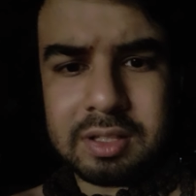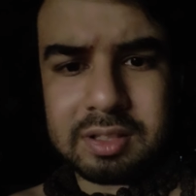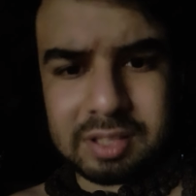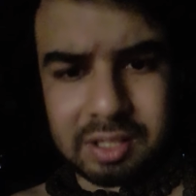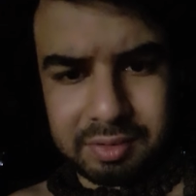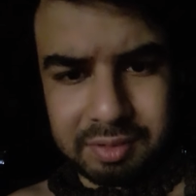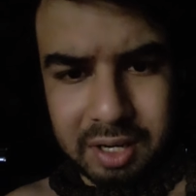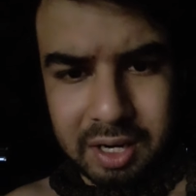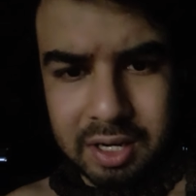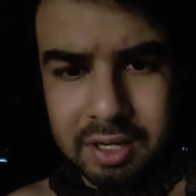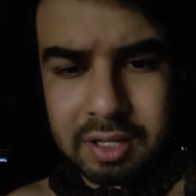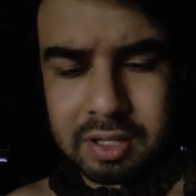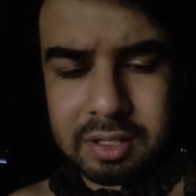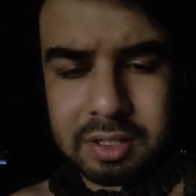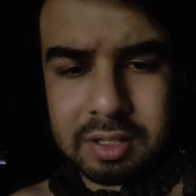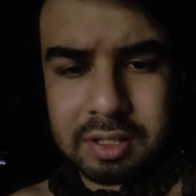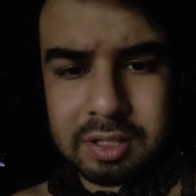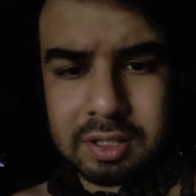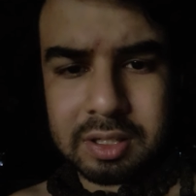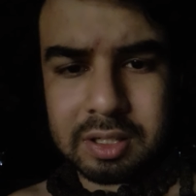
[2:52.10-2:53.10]
सवार
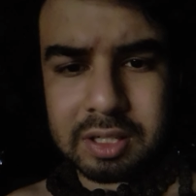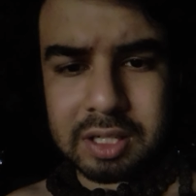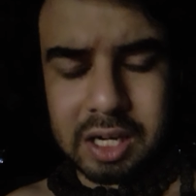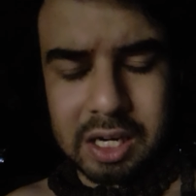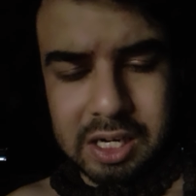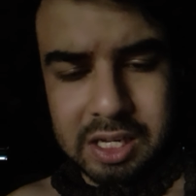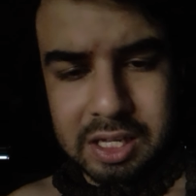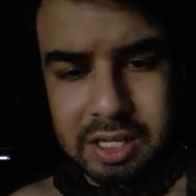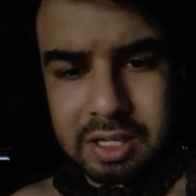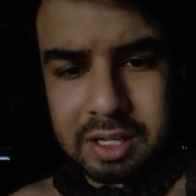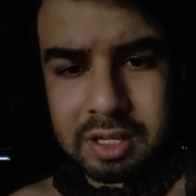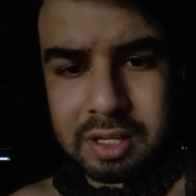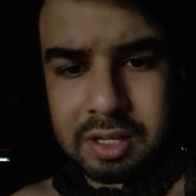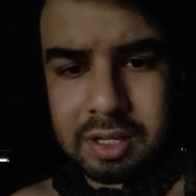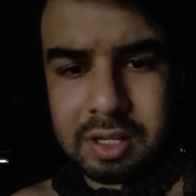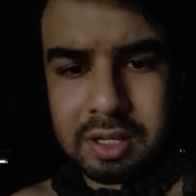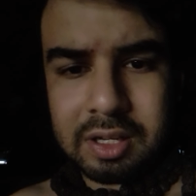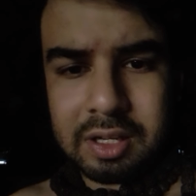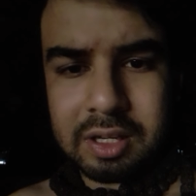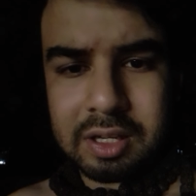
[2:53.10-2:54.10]
कली
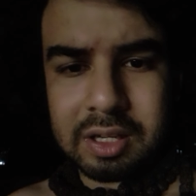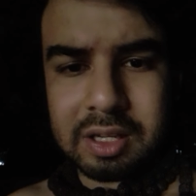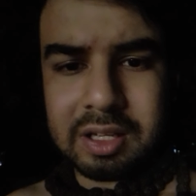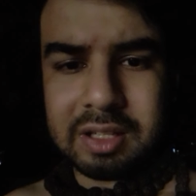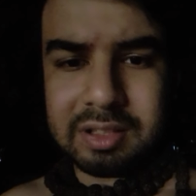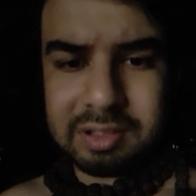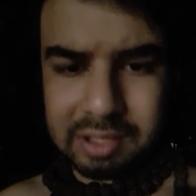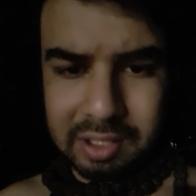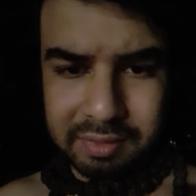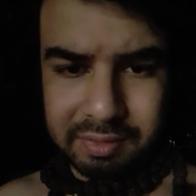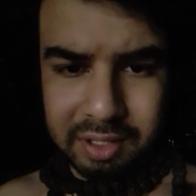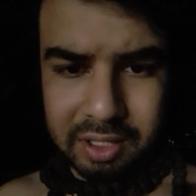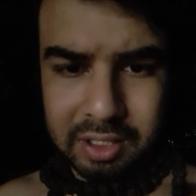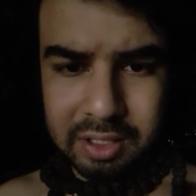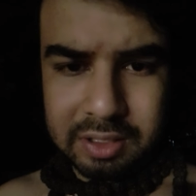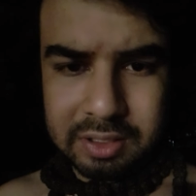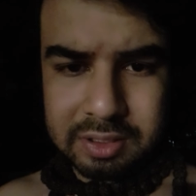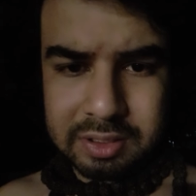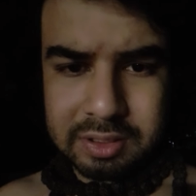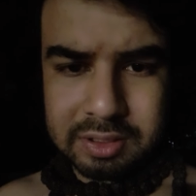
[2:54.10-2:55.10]
की सेवा
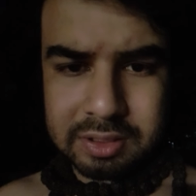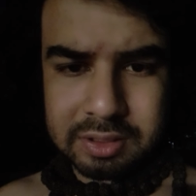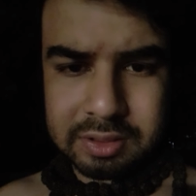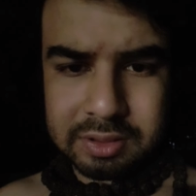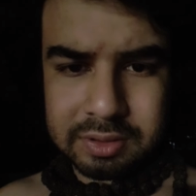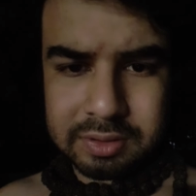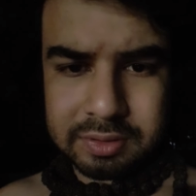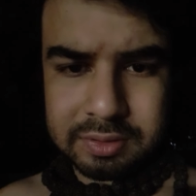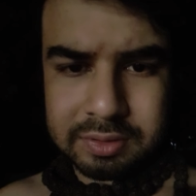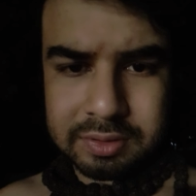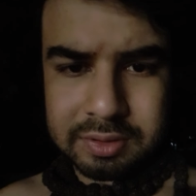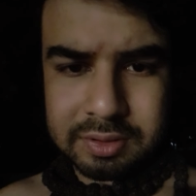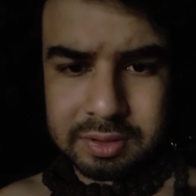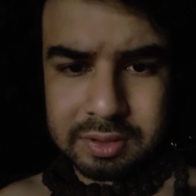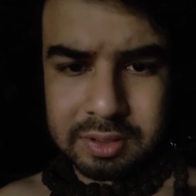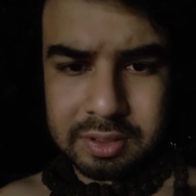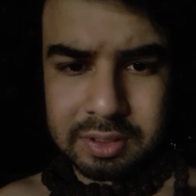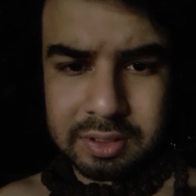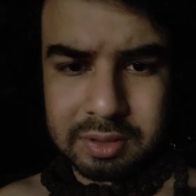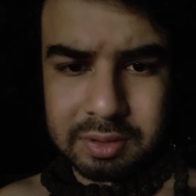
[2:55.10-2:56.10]

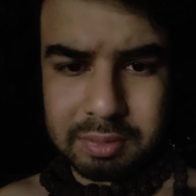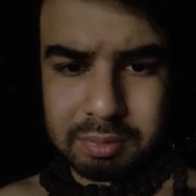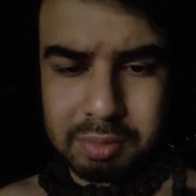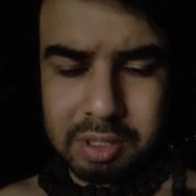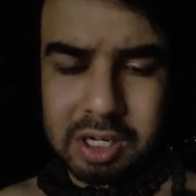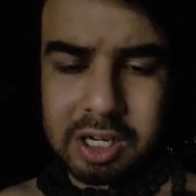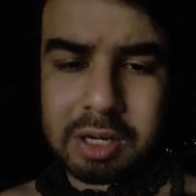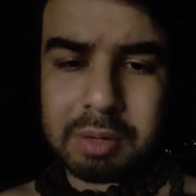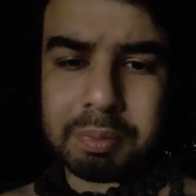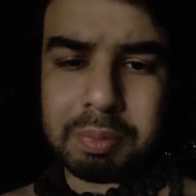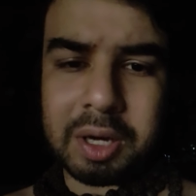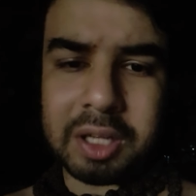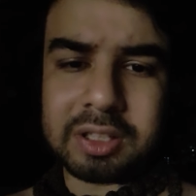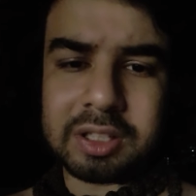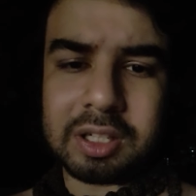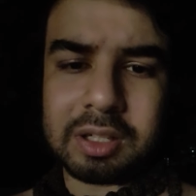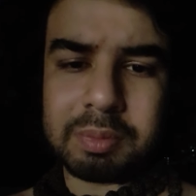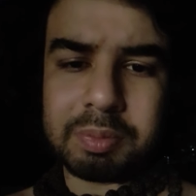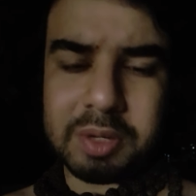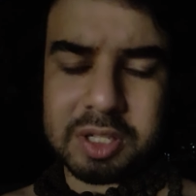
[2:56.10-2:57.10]
मलिन
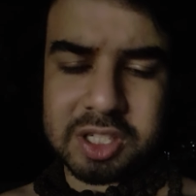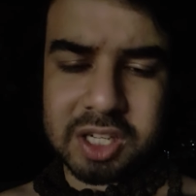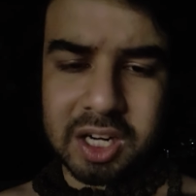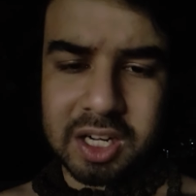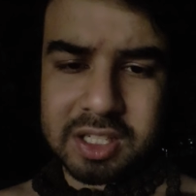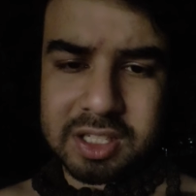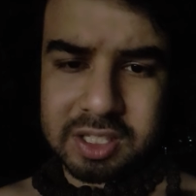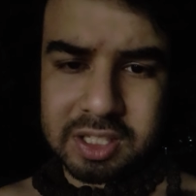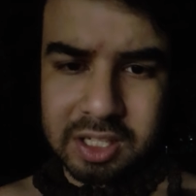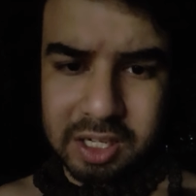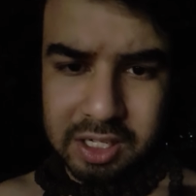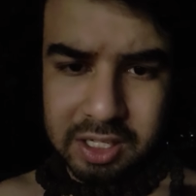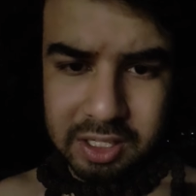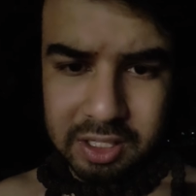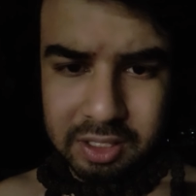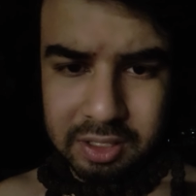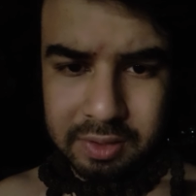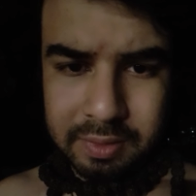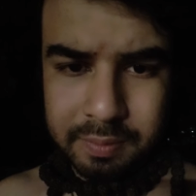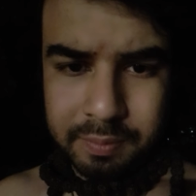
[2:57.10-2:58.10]
पातक पिशाच कली
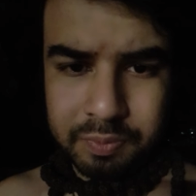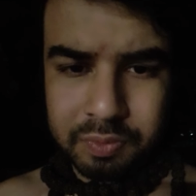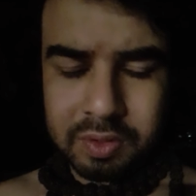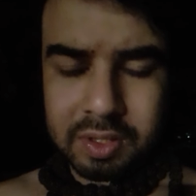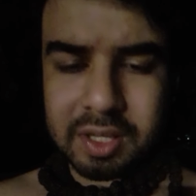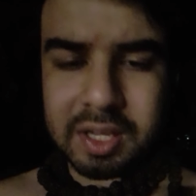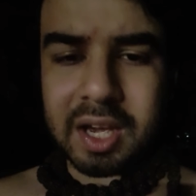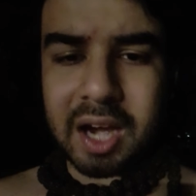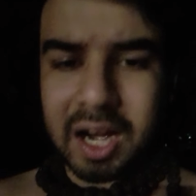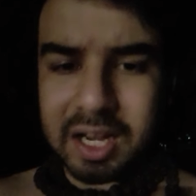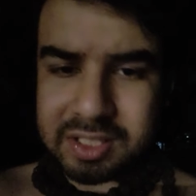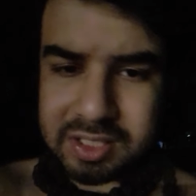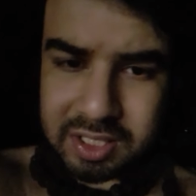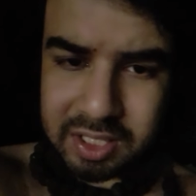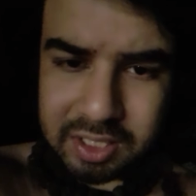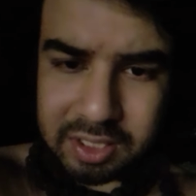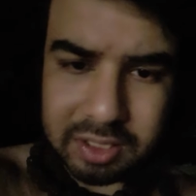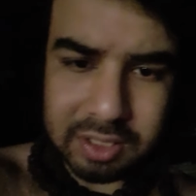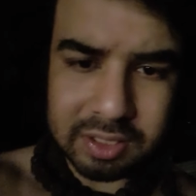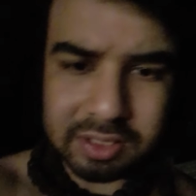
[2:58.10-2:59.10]
के
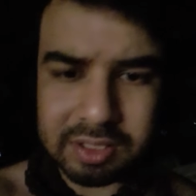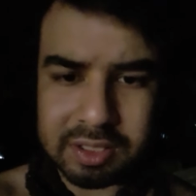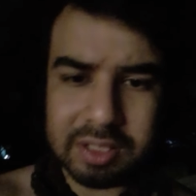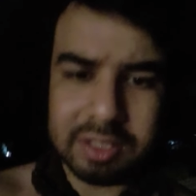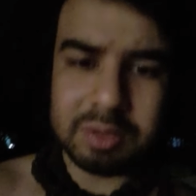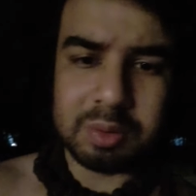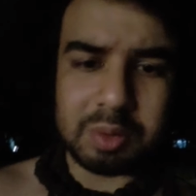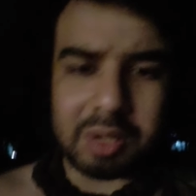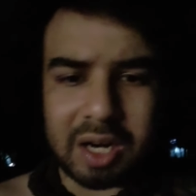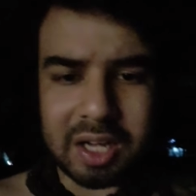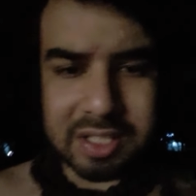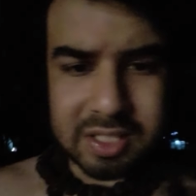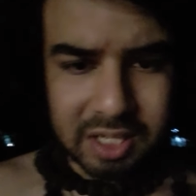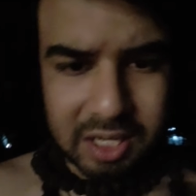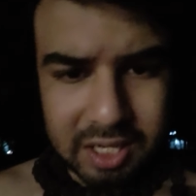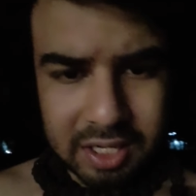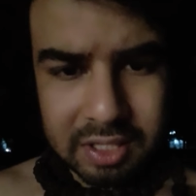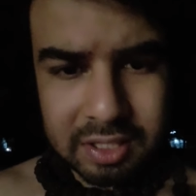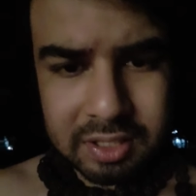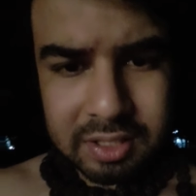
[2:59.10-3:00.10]
आचरण
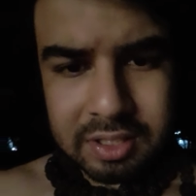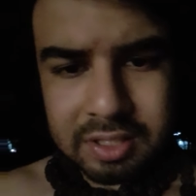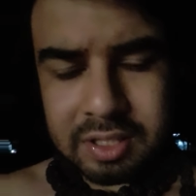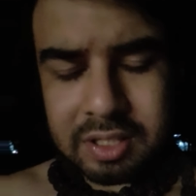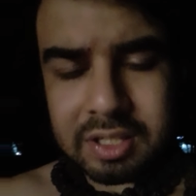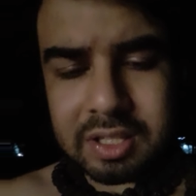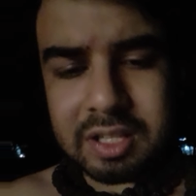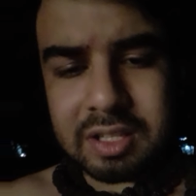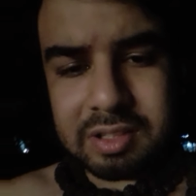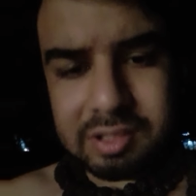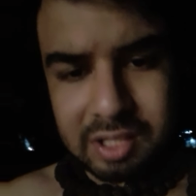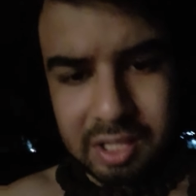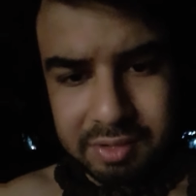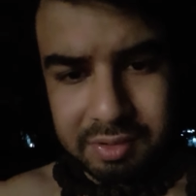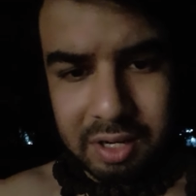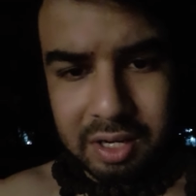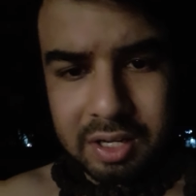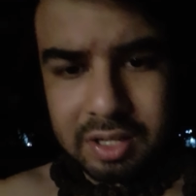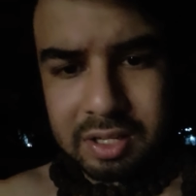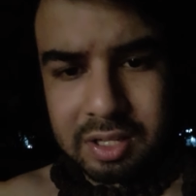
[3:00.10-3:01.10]
दुराचार की
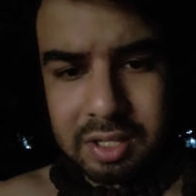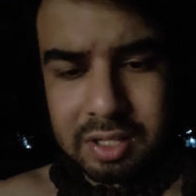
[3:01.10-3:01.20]
सेवा